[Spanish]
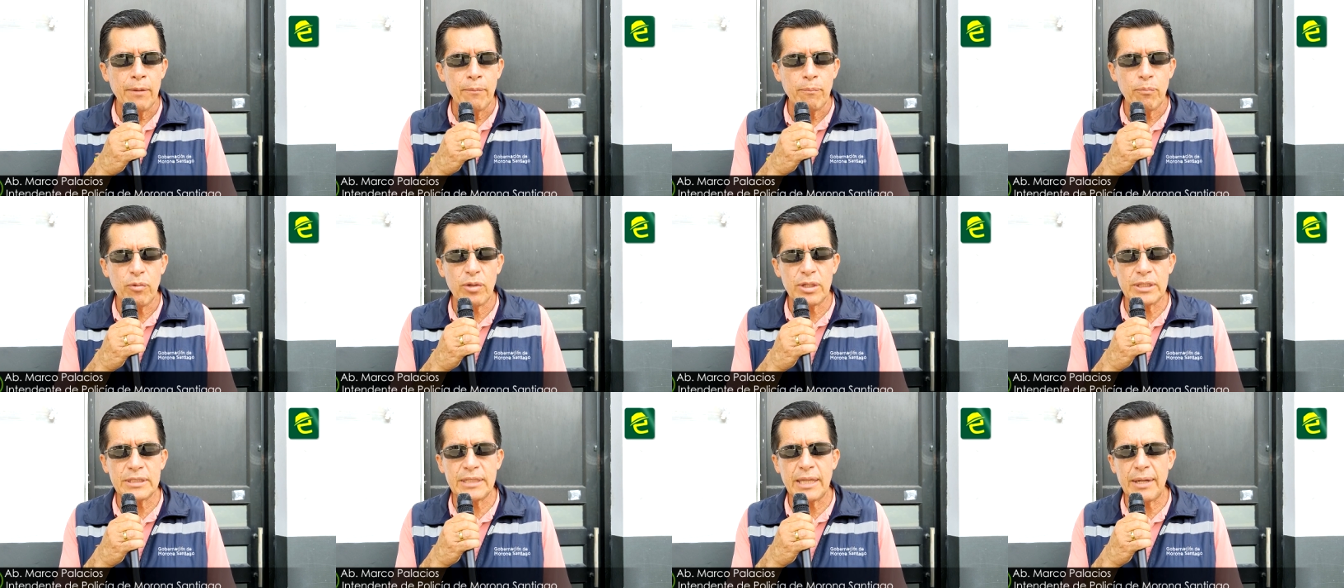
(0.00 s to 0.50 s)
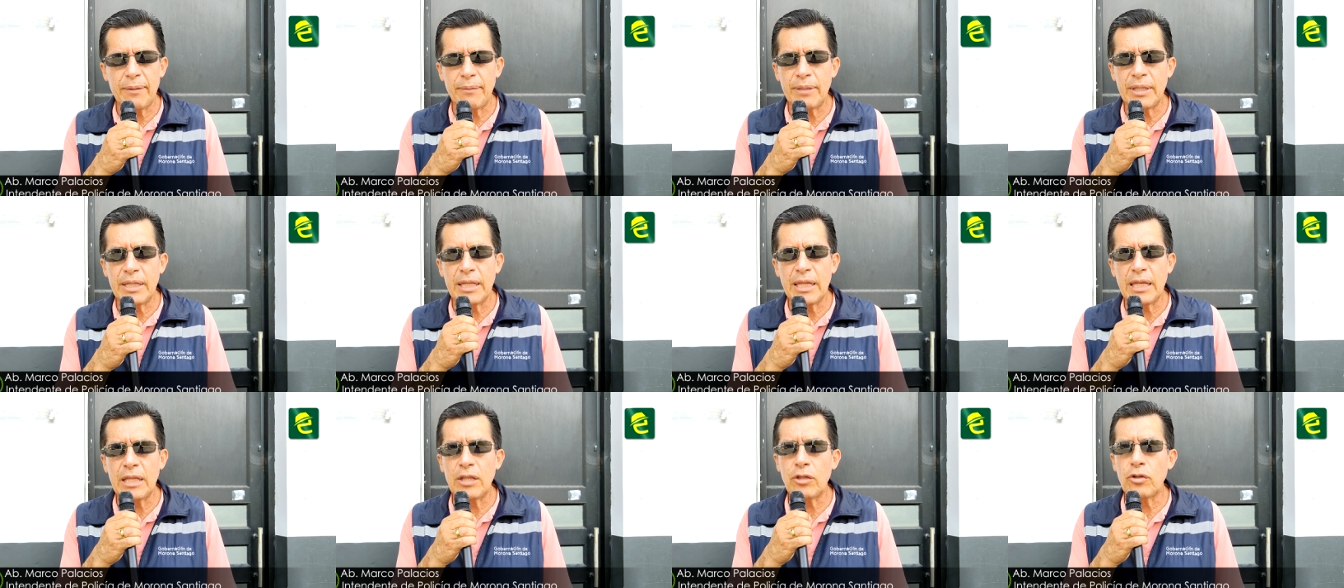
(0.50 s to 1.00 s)
por estar
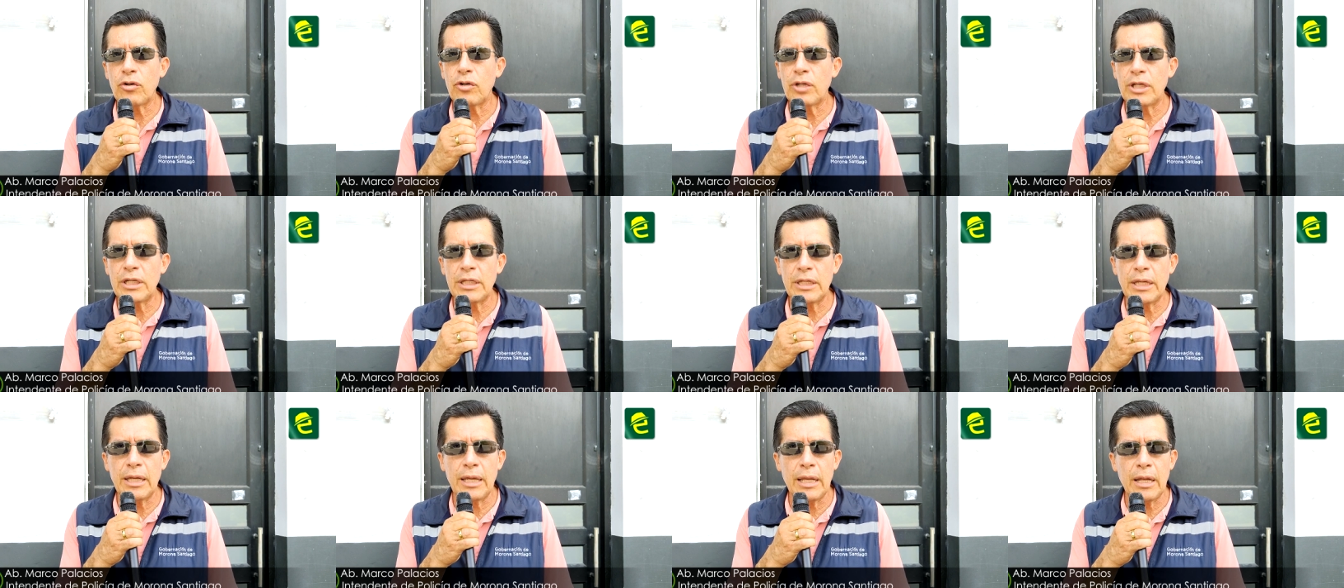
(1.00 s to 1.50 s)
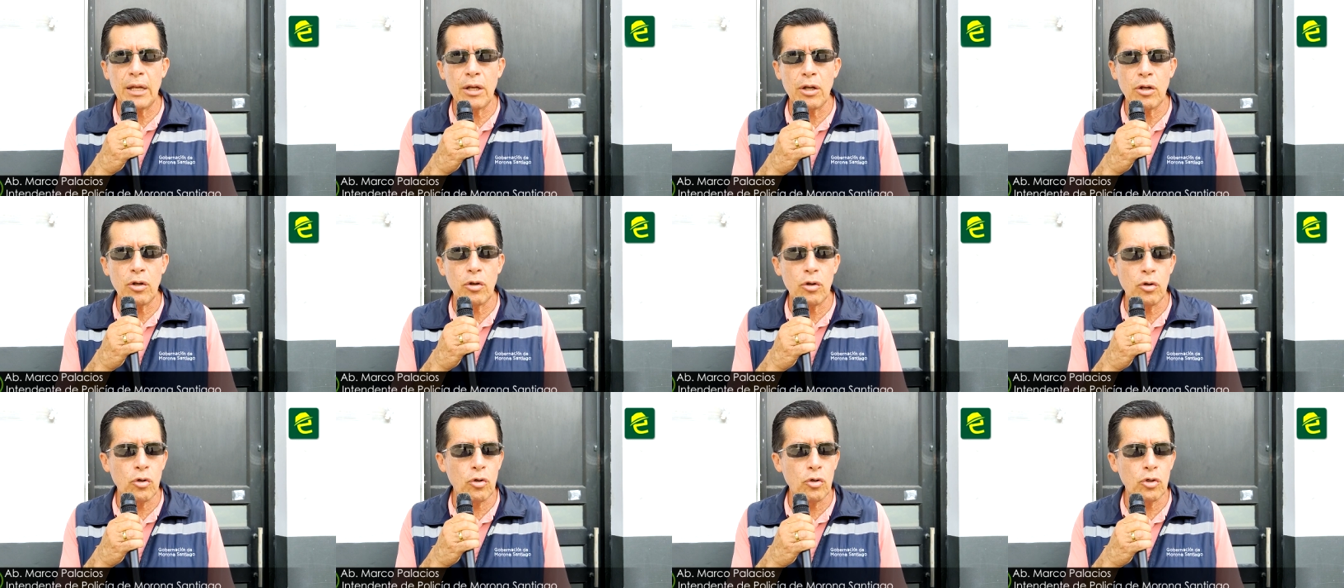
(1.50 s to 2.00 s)
vendiendo eh,
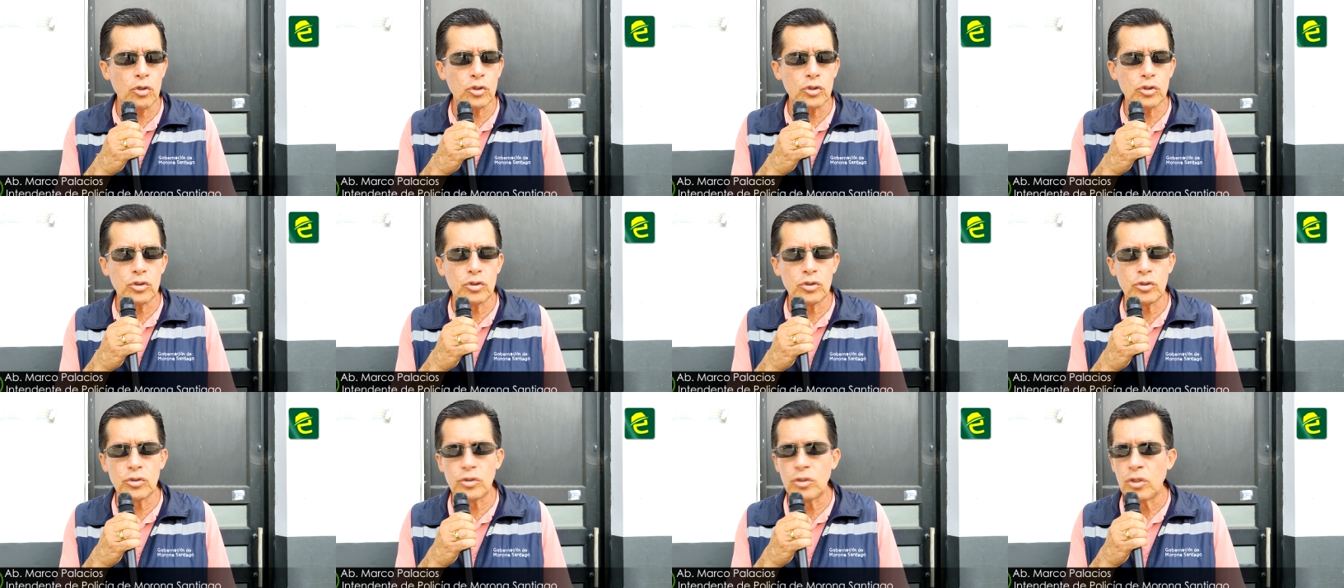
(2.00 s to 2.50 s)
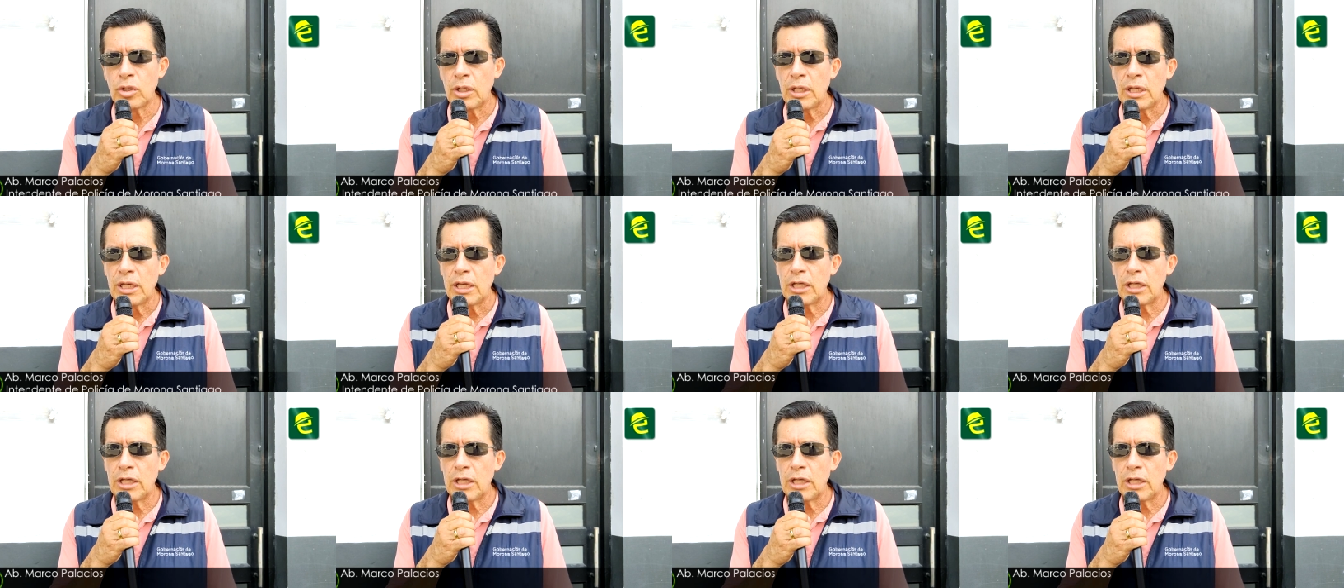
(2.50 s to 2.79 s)
los,